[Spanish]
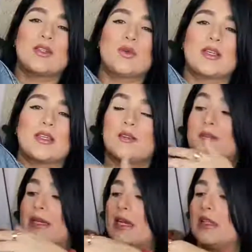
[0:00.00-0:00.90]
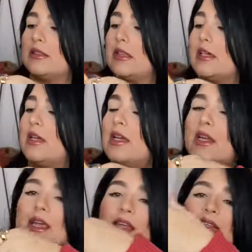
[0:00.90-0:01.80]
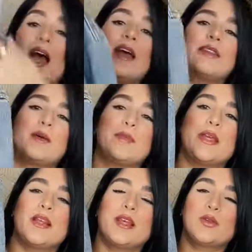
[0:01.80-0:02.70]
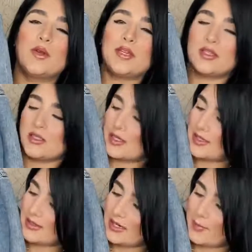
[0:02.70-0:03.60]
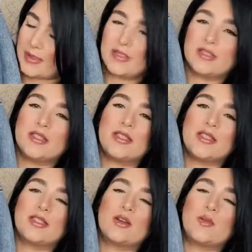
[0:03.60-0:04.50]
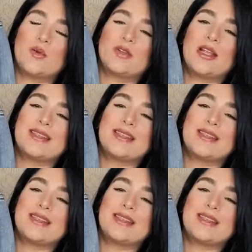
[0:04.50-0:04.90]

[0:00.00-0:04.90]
aquí y me encanta. Eh, ah, también esto aquí, chicas, la parte de como de la